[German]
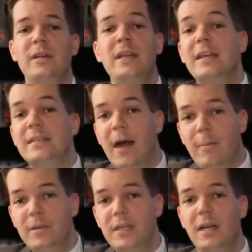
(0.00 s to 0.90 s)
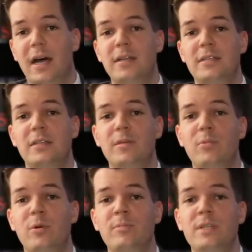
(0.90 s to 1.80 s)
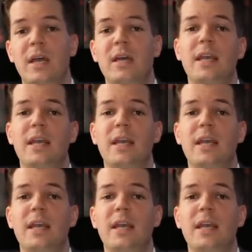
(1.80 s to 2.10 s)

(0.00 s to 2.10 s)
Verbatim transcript: Nee, ich hab die gar nicht gebumst.